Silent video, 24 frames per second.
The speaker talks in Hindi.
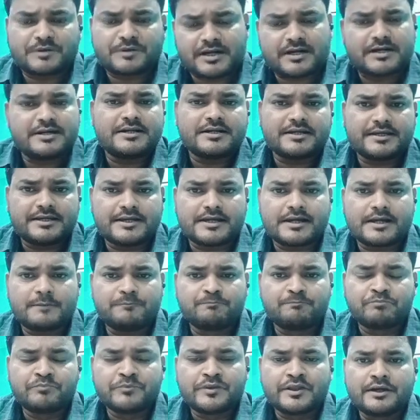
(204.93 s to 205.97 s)
प्रखंड की है
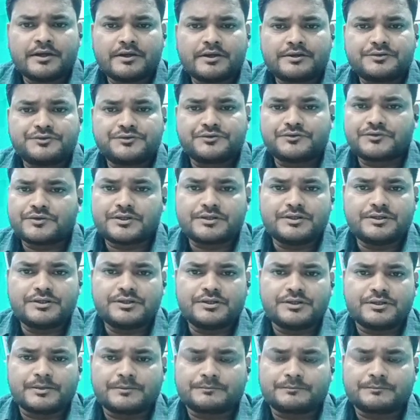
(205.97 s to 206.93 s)
जिससे कि